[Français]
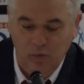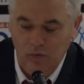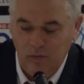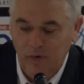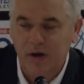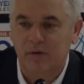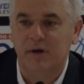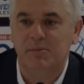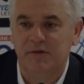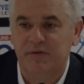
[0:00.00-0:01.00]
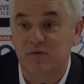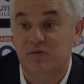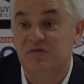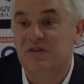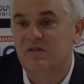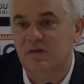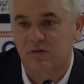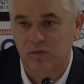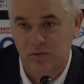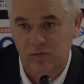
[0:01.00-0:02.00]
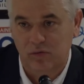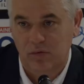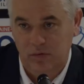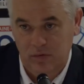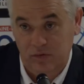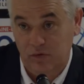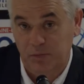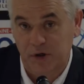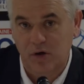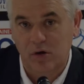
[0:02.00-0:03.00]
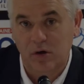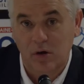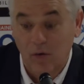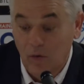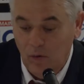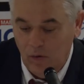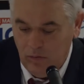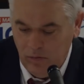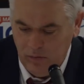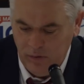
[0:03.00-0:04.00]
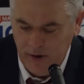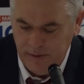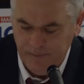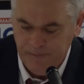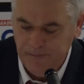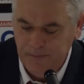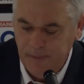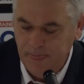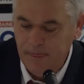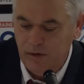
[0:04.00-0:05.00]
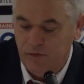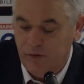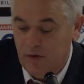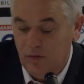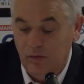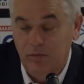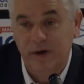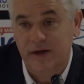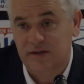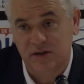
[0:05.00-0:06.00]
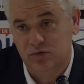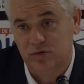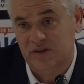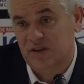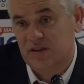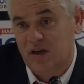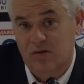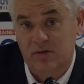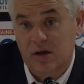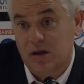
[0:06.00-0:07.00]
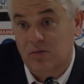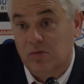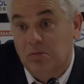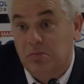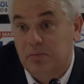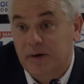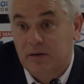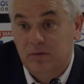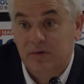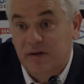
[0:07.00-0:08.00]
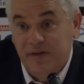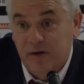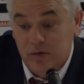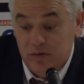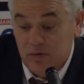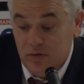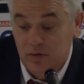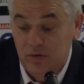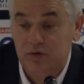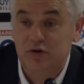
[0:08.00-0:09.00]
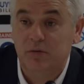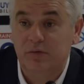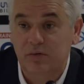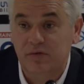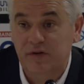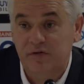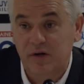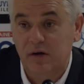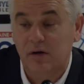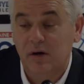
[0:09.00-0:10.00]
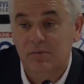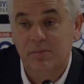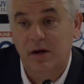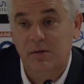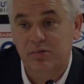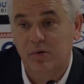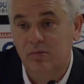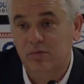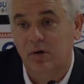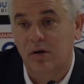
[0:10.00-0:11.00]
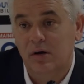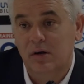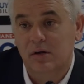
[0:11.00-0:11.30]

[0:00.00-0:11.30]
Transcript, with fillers: bon, voilà, on n'a pas fait de fixation sur sur Peacock. voilà, il fait, on le met à 7 sur 16, 44. Donc on peut pas. On a fait le, job qu'on devait faire par rapport à Hambourg.